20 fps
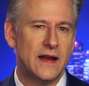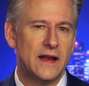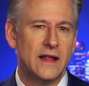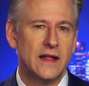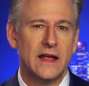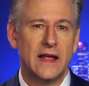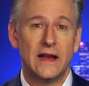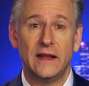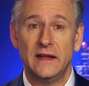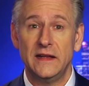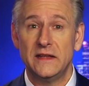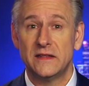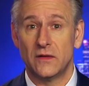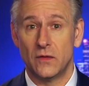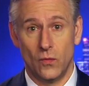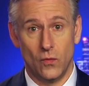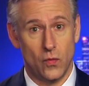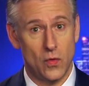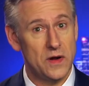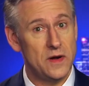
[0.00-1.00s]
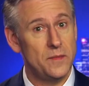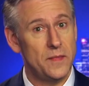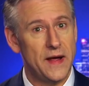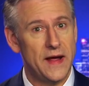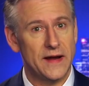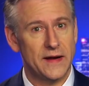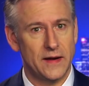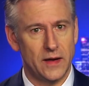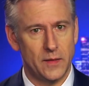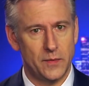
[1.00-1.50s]
nên làm ít nhất một bản
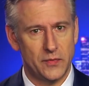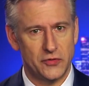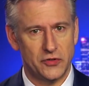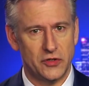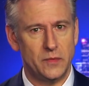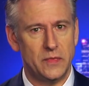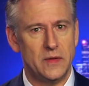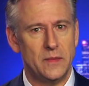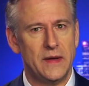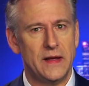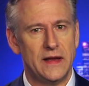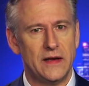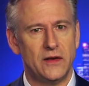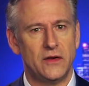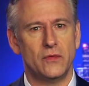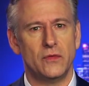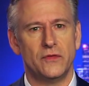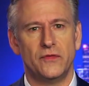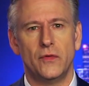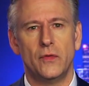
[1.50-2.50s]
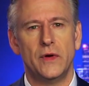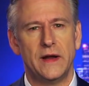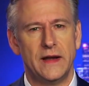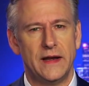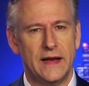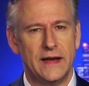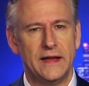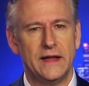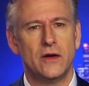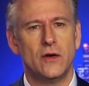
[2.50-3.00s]
sao lưu để tránh mọi biến
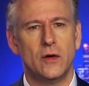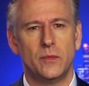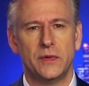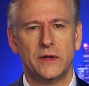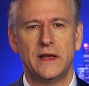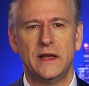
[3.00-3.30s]
chứng.